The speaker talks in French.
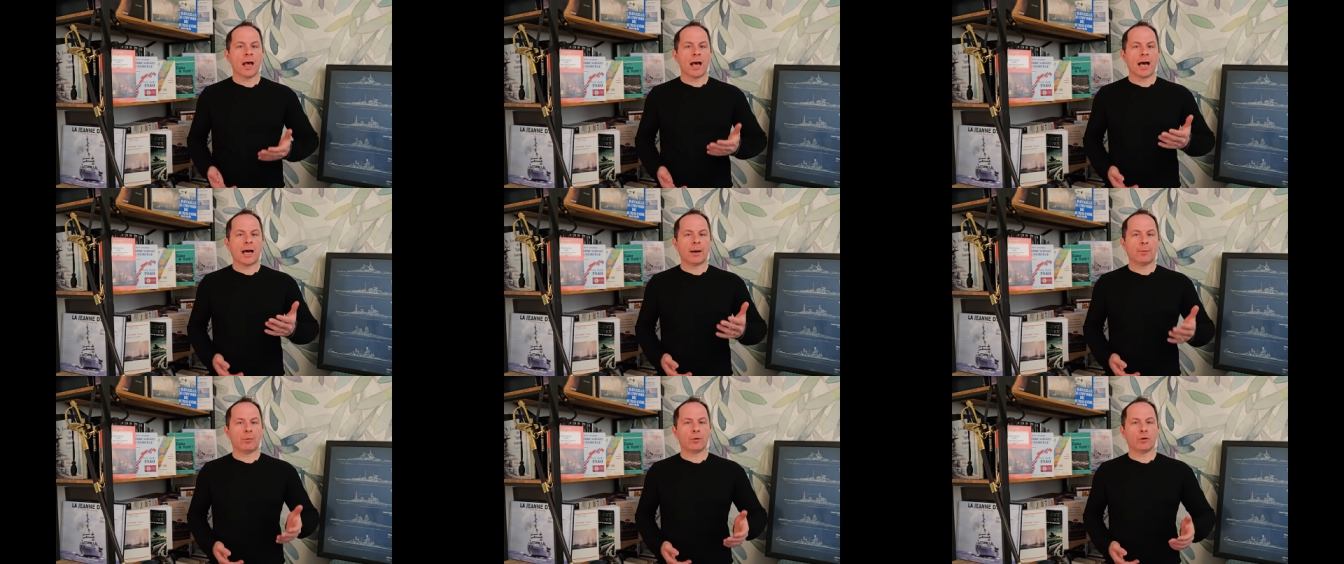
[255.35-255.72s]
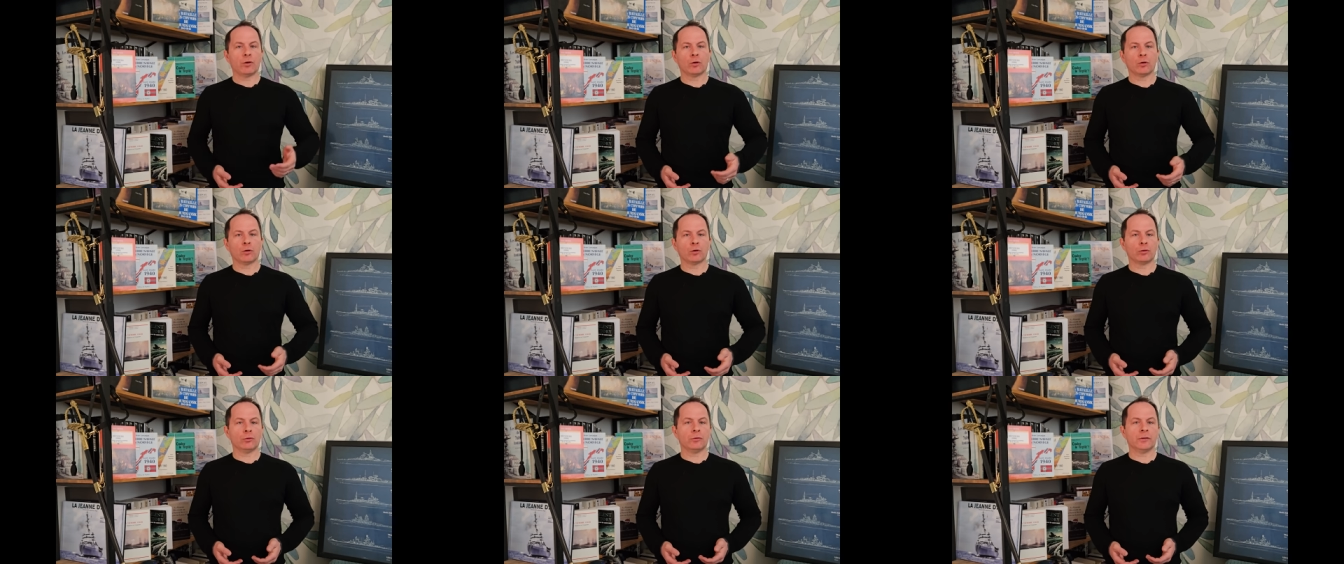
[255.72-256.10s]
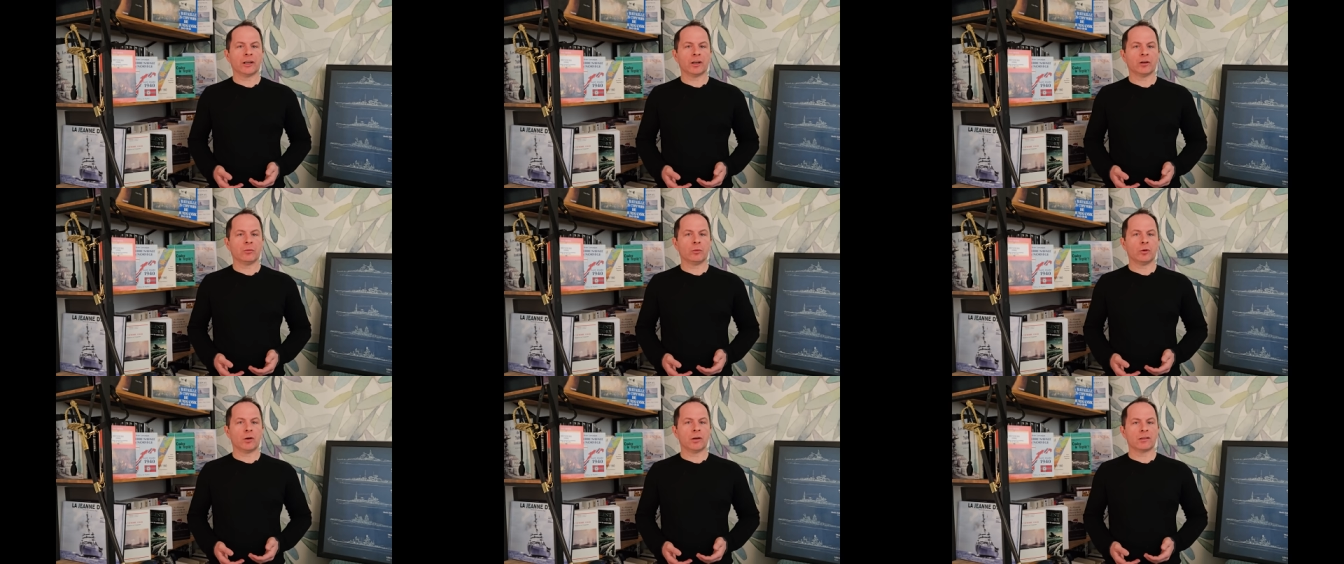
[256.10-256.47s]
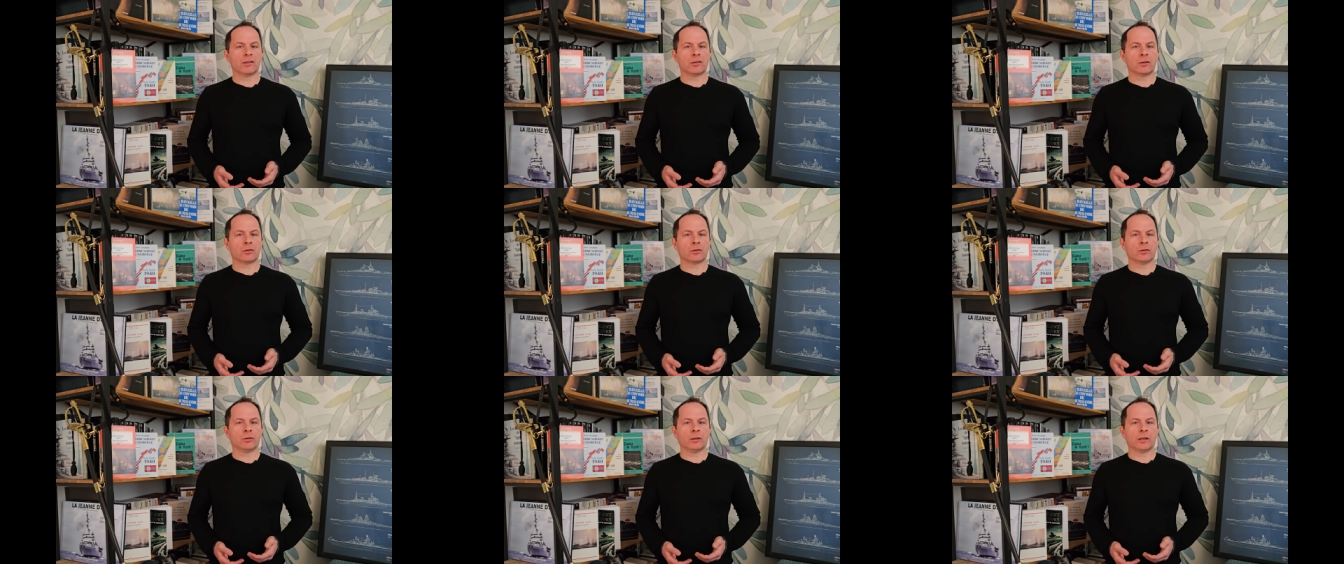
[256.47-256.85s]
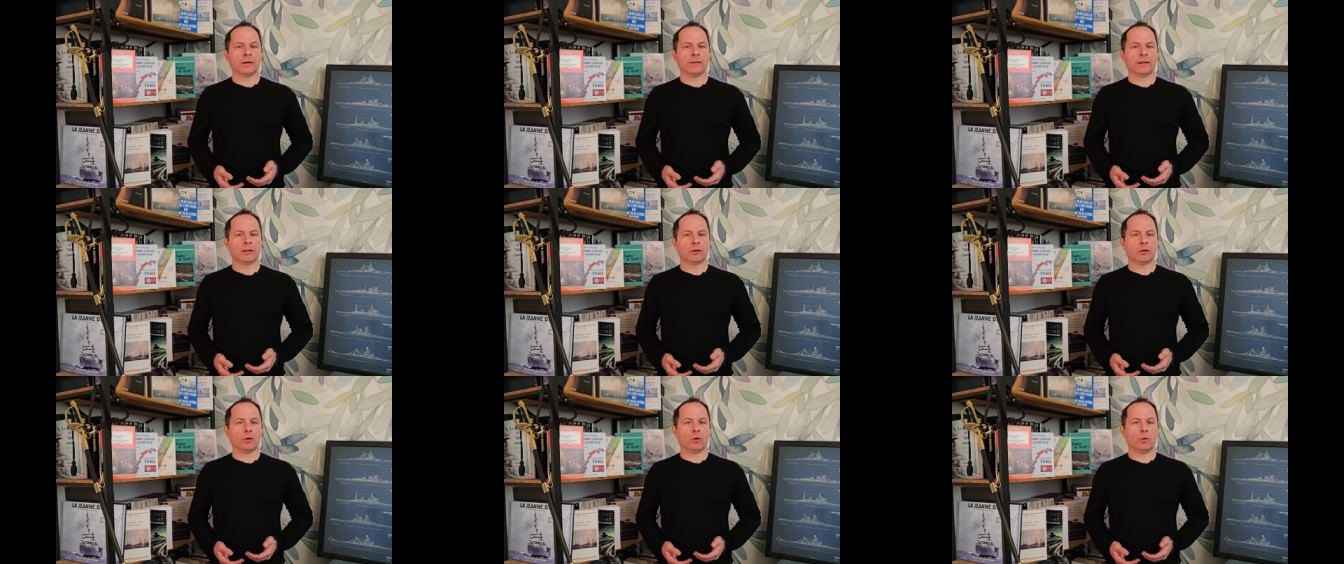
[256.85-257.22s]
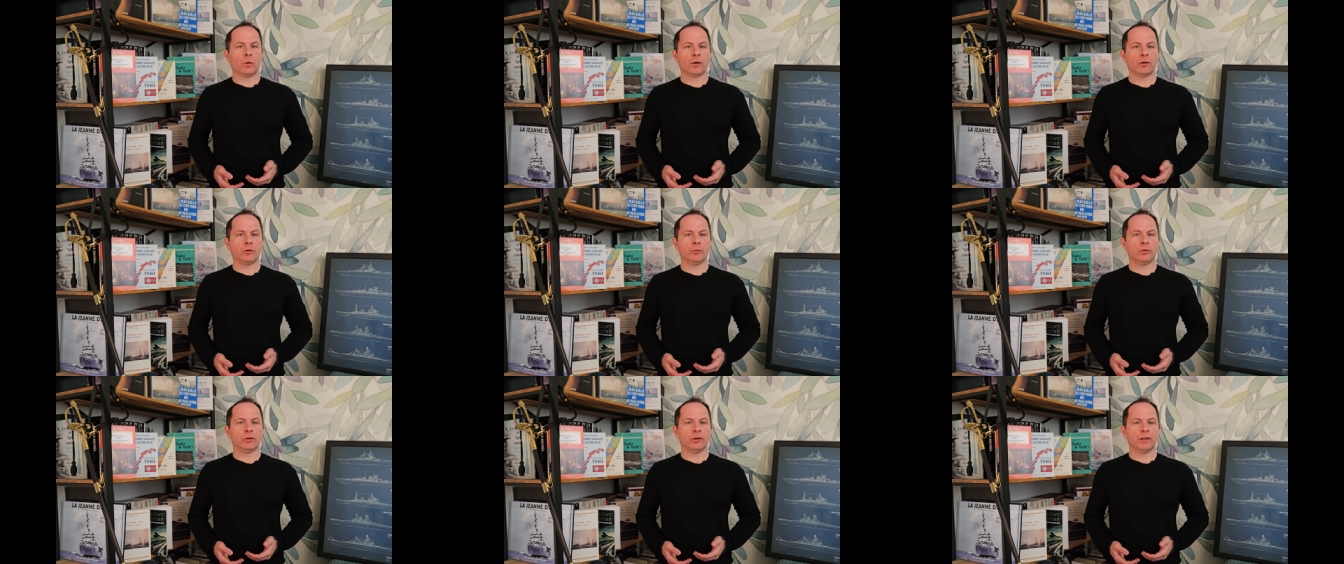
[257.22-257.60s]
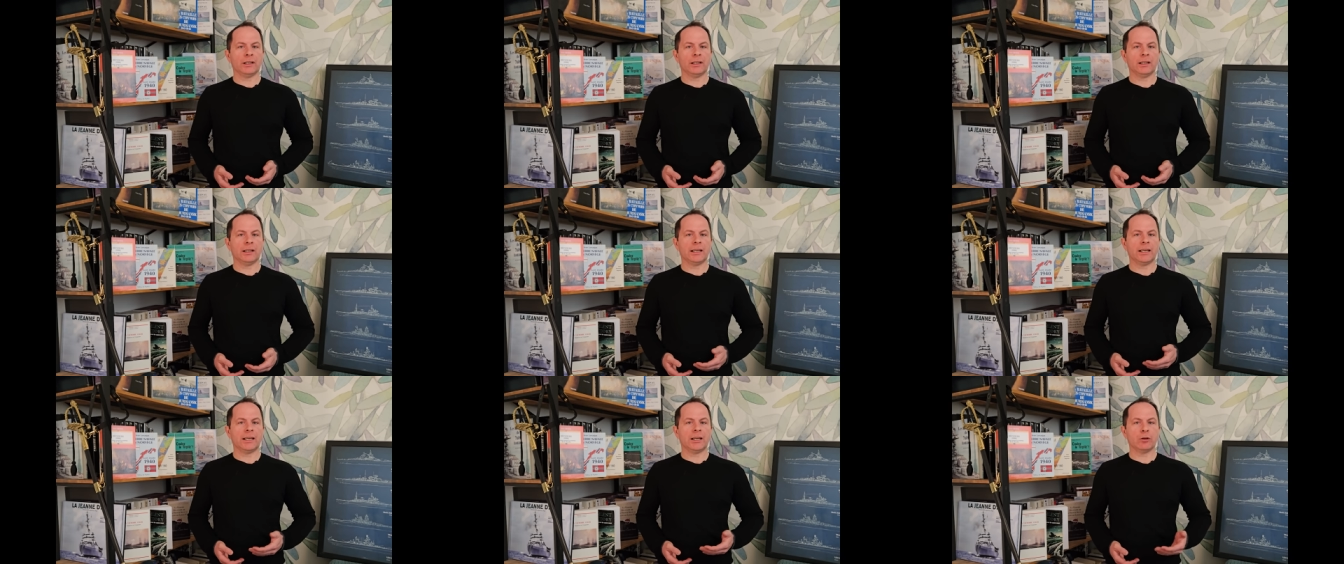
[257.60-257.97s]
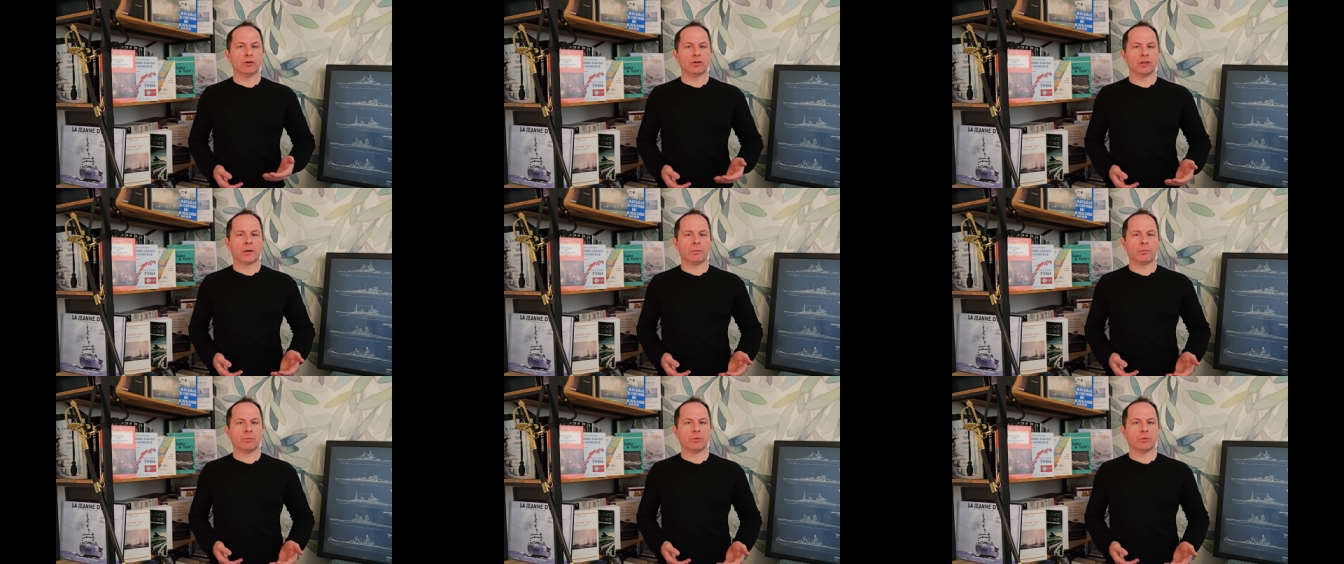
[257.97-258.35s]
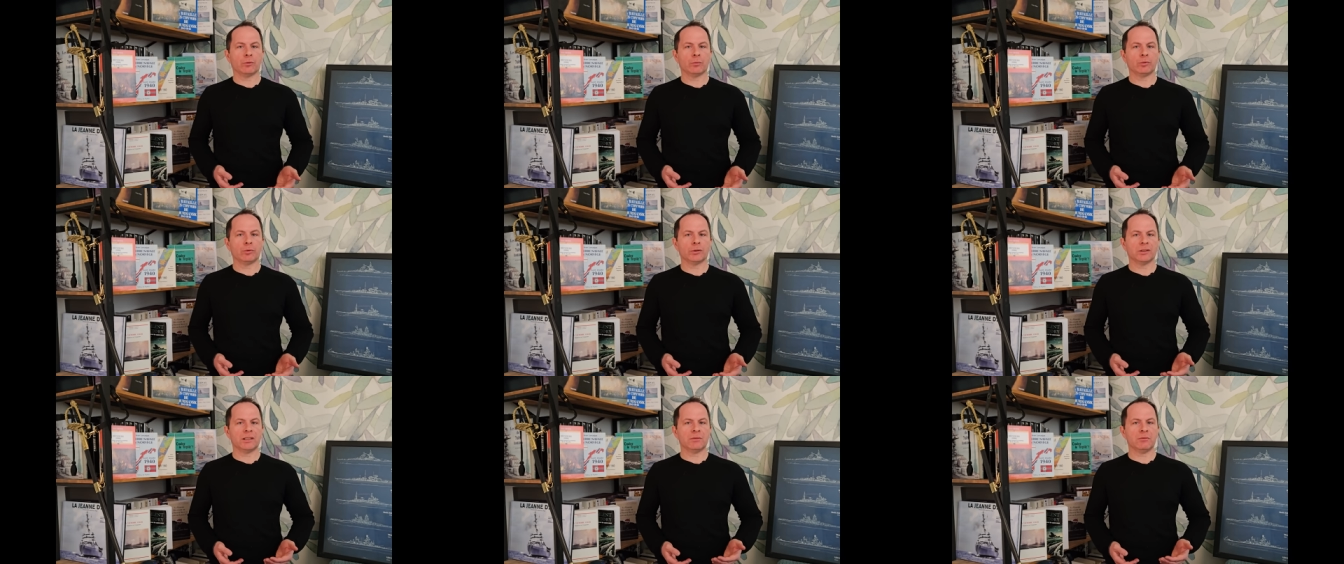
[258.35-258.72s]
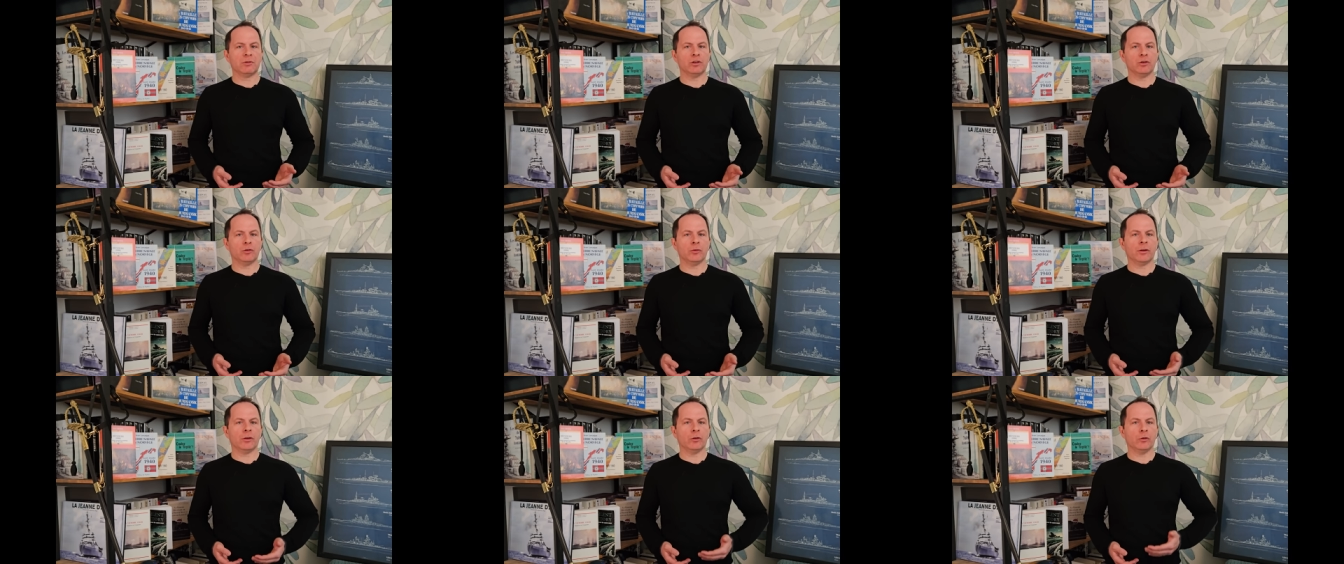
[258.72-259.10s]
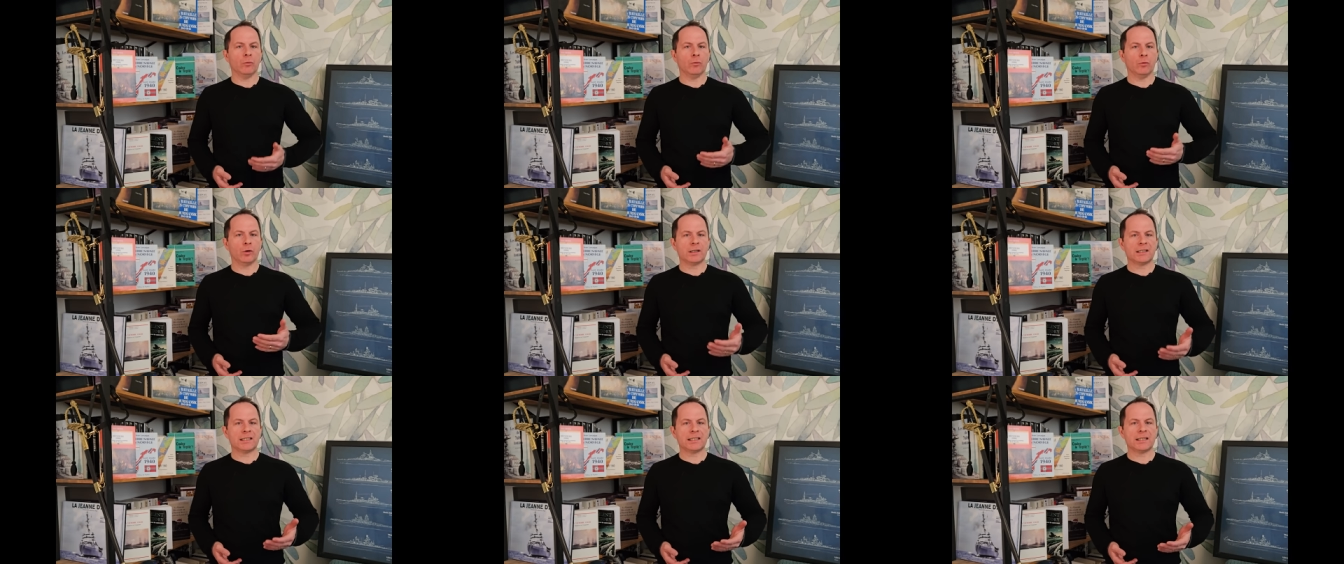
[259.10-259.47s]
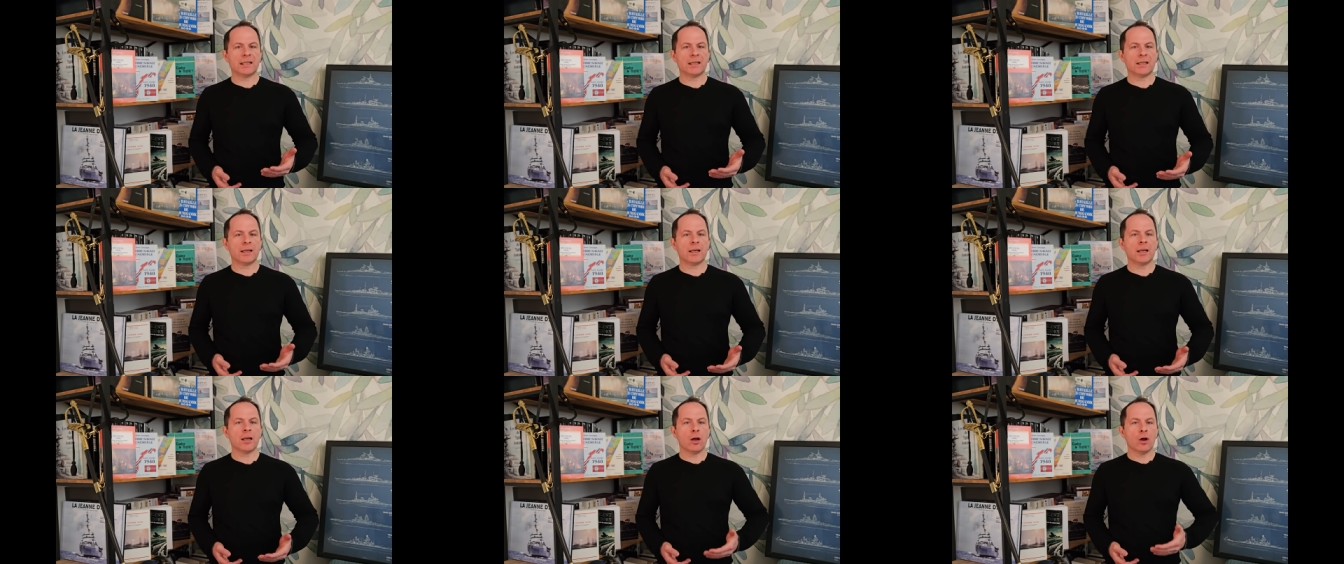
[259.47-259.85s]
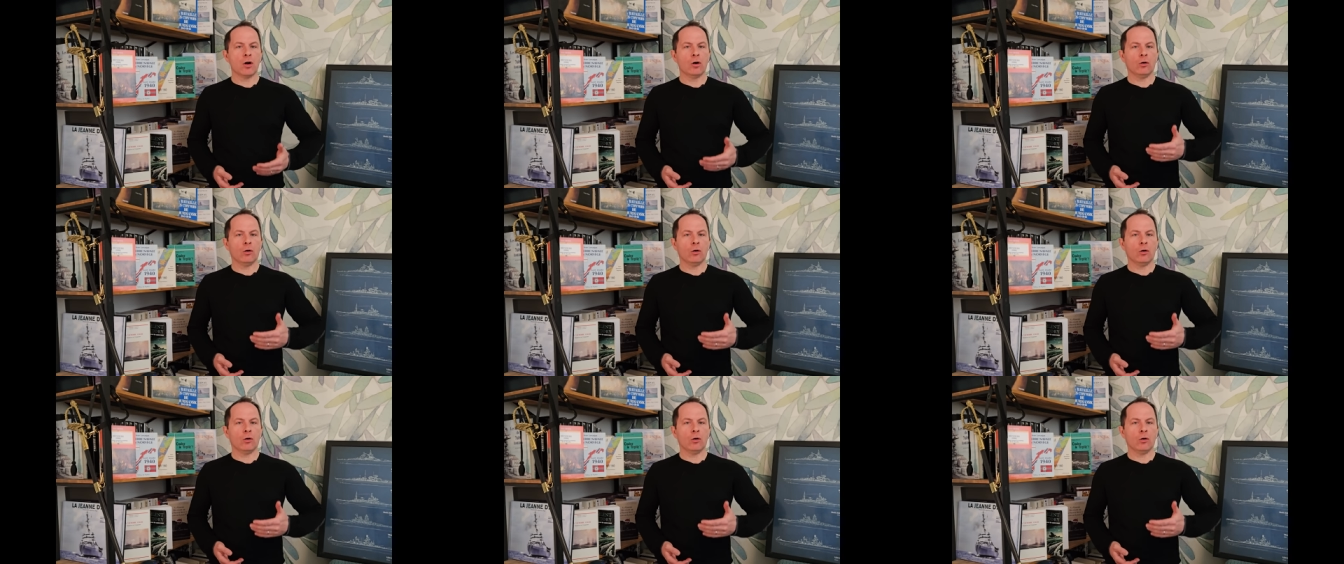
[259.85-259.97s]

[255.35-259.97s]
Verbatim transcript: appelant le gouvernement à s'entendre avec le Royaume-Uni et le Japon pour diminuer de moitié